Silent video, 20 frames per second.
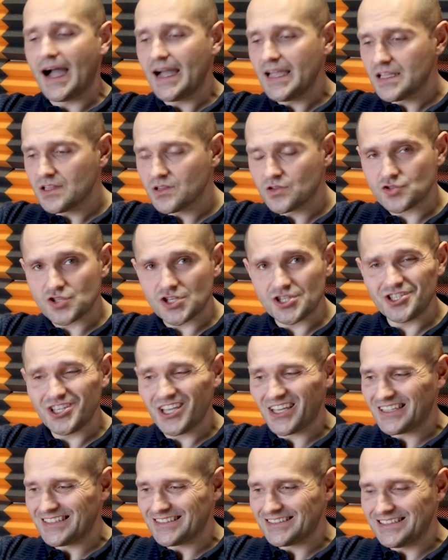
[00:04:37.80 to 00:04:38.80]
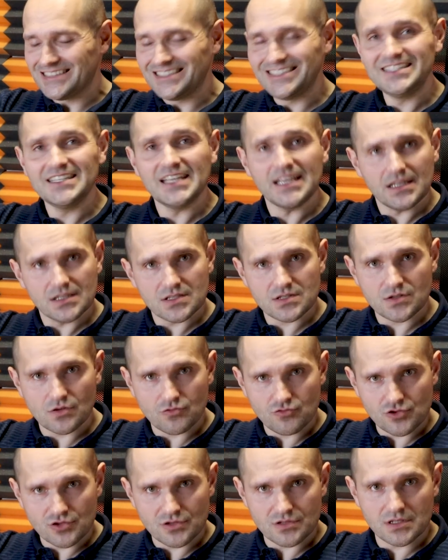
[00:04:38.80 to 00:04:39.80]
a jednocześnie nie jest
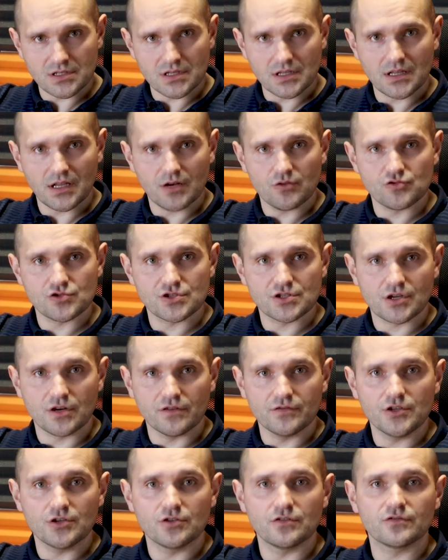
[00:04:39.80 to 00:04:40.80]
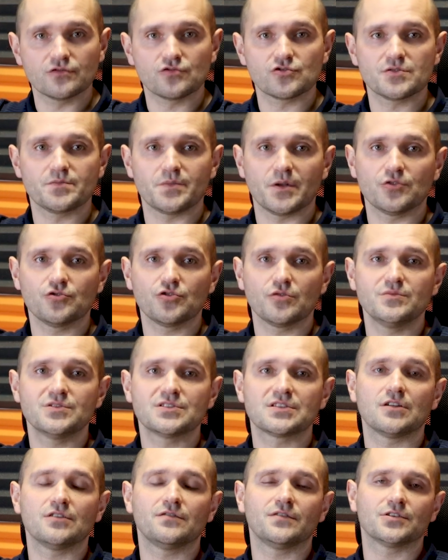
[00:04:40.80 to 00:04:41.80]
to urządzenie dla użytkowników, którzy planują
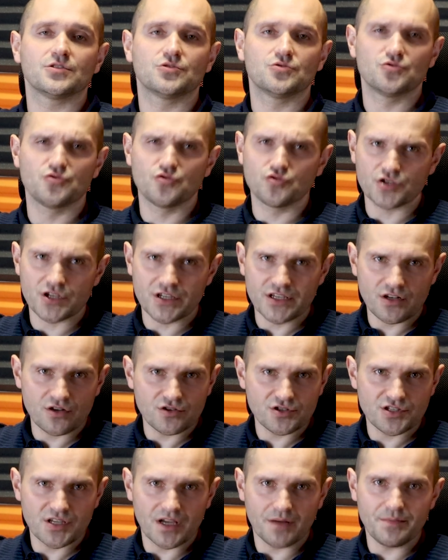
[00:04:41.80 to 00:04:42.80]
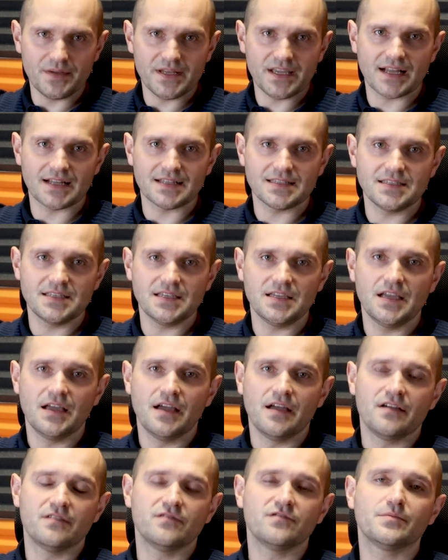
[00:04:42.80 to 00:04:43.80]
instalować duże ilości aplikacji
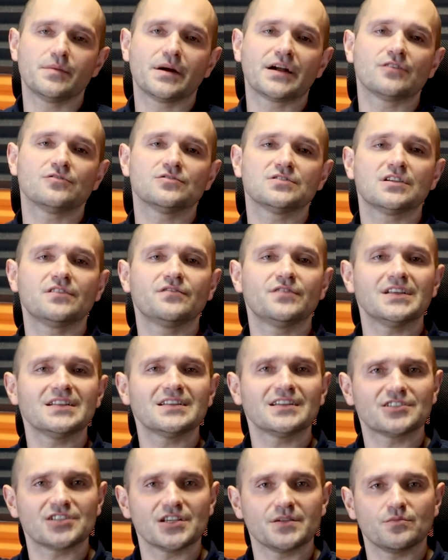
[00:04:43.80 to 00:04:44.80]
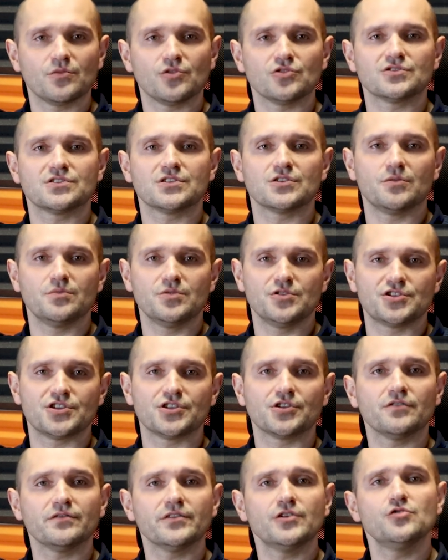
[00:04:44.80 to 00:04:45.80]
wymagających większej mocy
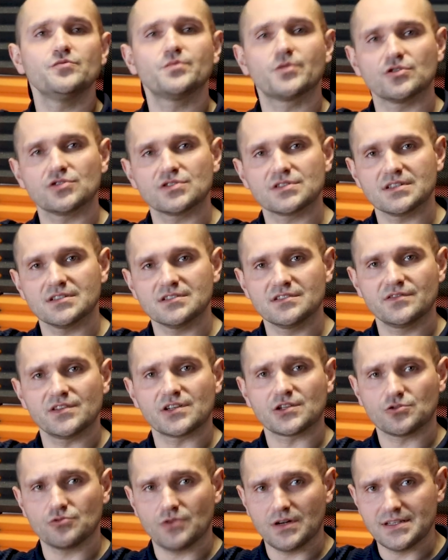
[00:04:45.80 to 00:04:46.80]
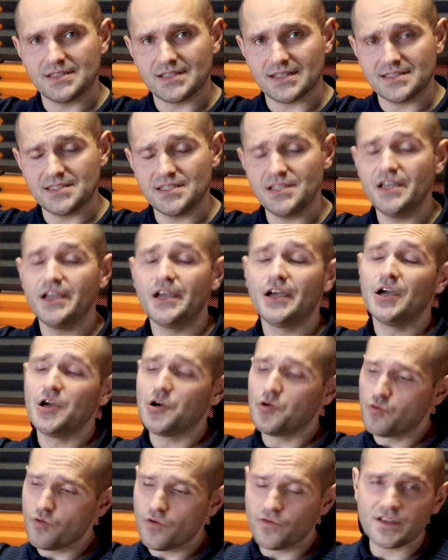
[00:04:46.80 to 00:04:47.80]
obliczeniowej lub korzystać z wirtualizacji,
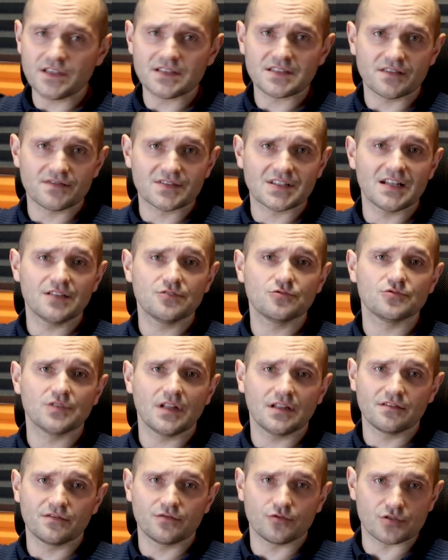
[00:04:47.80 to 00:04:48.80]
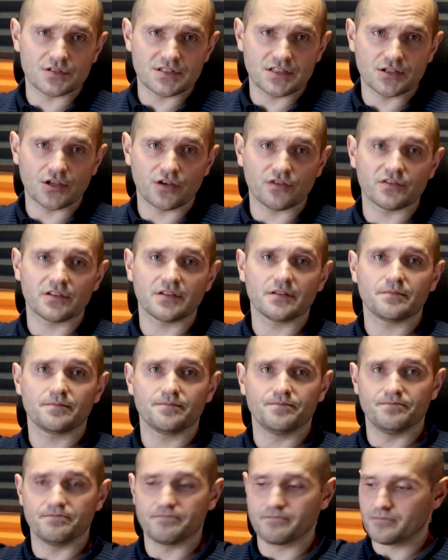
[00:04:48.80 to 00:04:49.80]
głównie ze względu na dwurdzeniowy
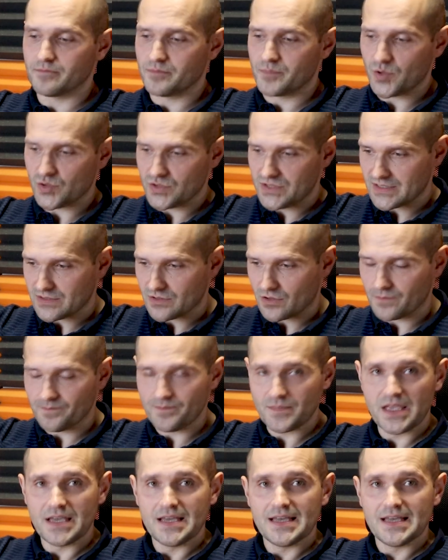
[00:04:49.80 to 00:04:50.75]
mm, procesor.